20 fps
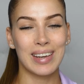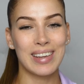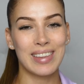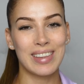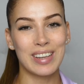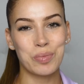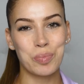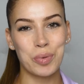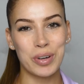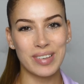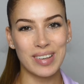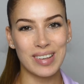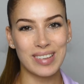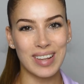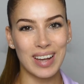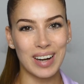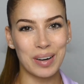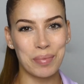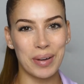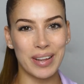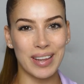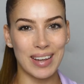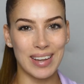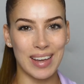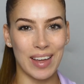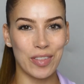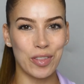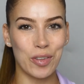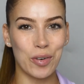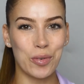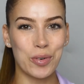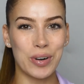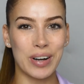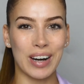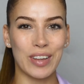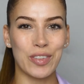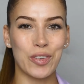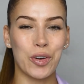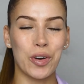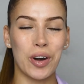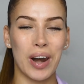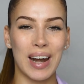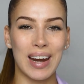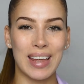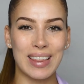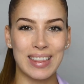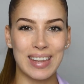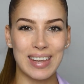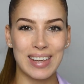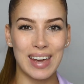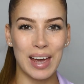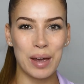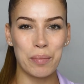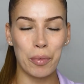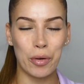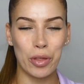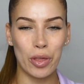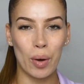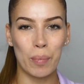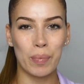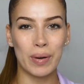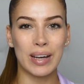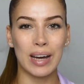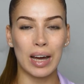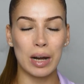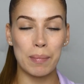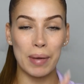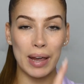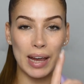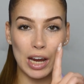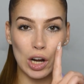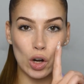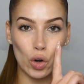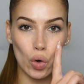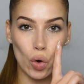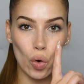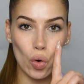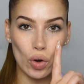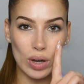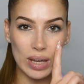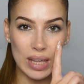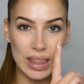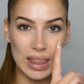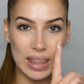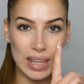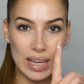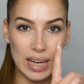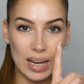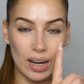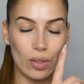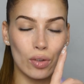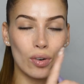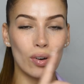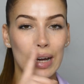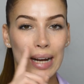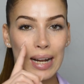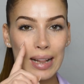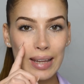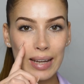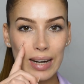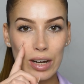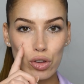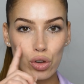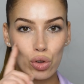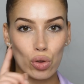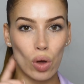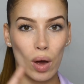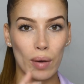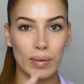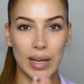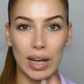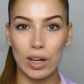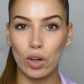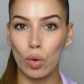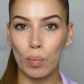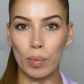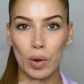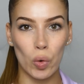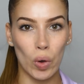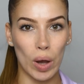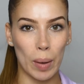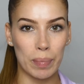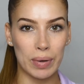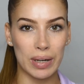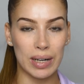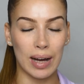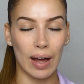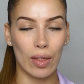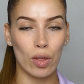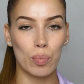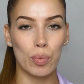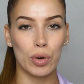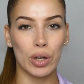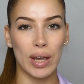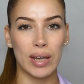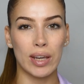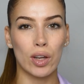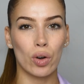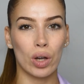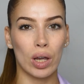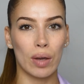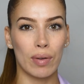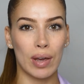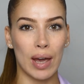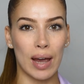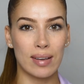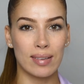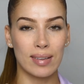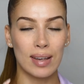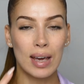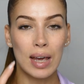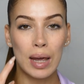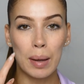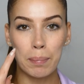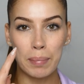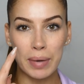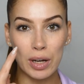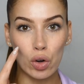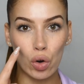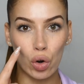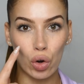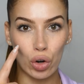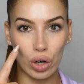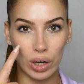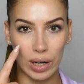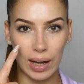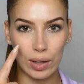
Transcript: Y después de estar batallando un rato con la lentilla he podido aplicarme el ojo izquierdo. El derecho todavía no me lo he aplicado porque quiero que veáis mi color